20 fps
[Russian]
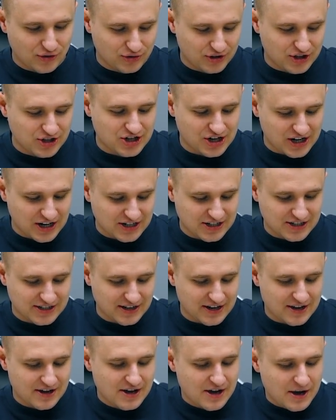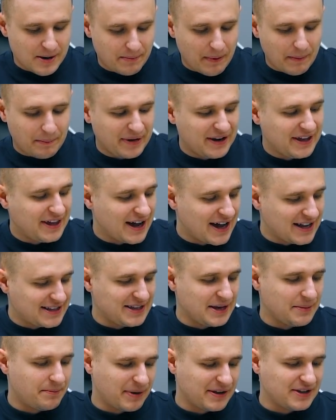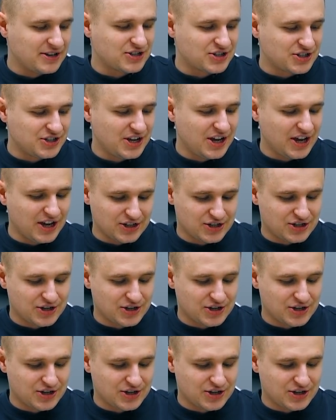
Он даже кажется поприятнее, понежнее,